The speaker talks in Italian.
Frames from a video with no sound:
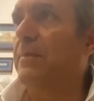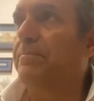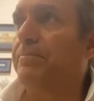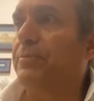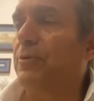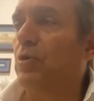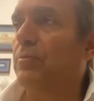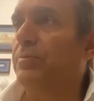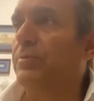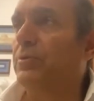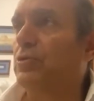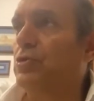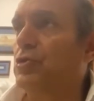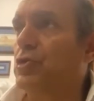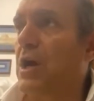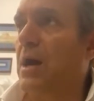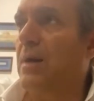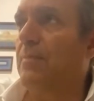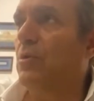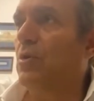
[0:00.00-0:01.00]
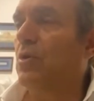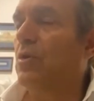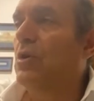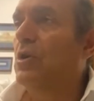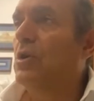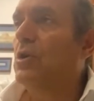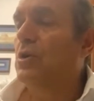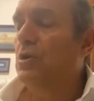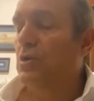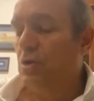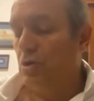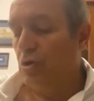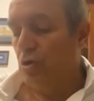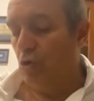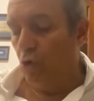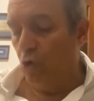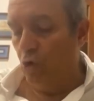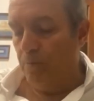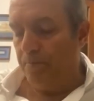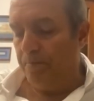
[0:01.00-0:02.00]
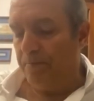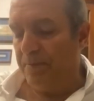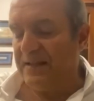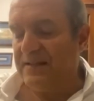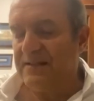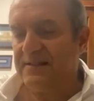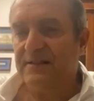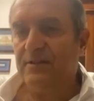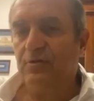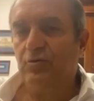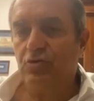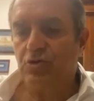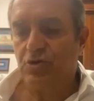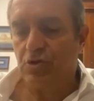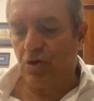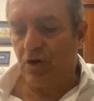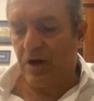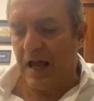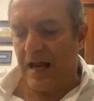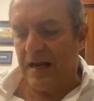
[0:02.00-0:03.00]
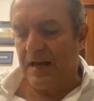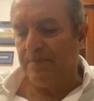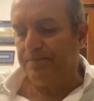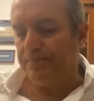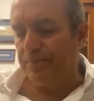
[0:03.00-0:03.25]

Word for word: e proprio, diciamo, golpe istituzionale e